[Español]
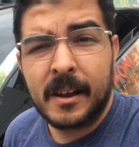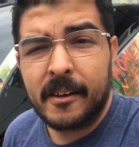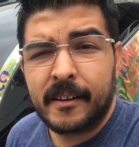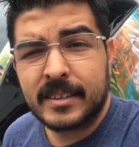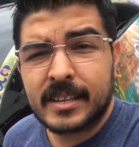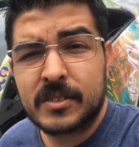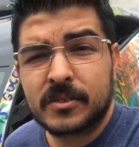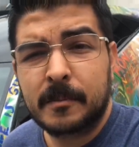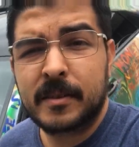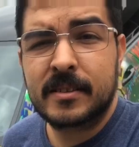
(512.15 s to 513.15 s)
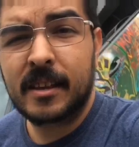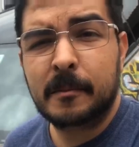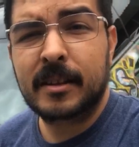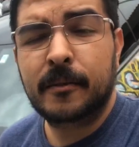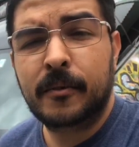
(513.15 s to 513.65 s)
La verdad es que esto simple y
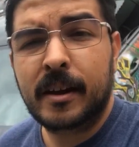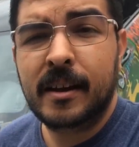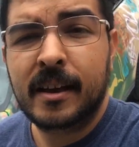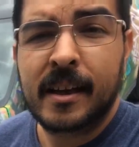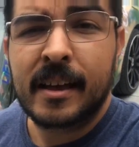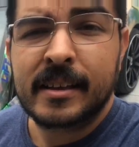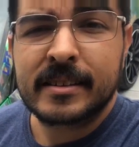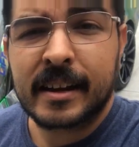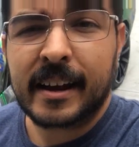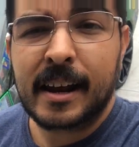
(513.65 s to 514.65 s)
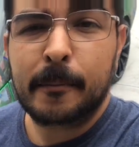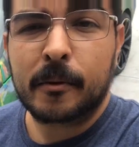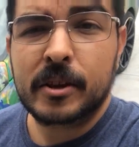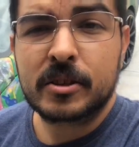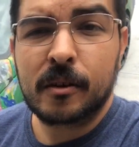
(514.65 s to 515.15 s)
sencillamente fue sacarle
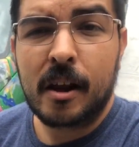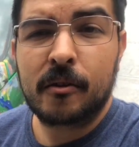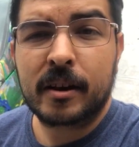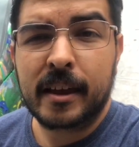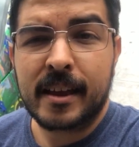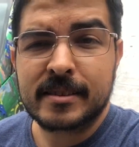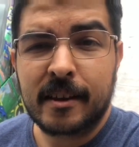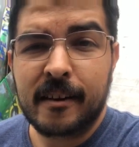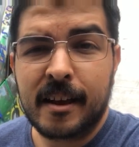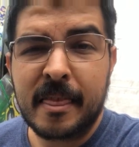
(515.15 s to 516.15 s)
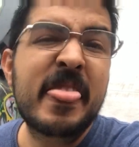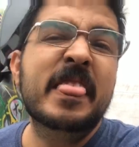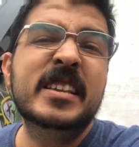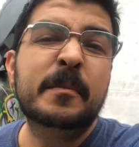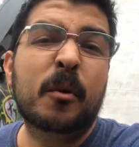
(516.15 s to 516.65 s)
provecho a algo que ya estaba
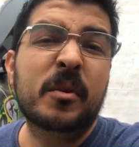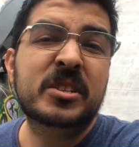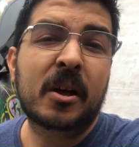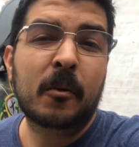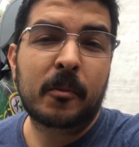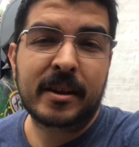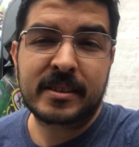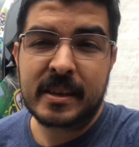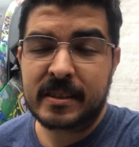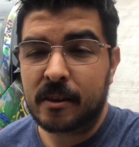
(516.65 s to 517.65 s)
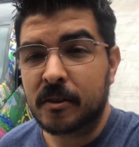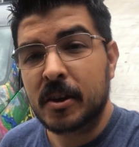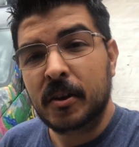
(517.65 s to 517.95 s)
desaprovechado, por así decirlo.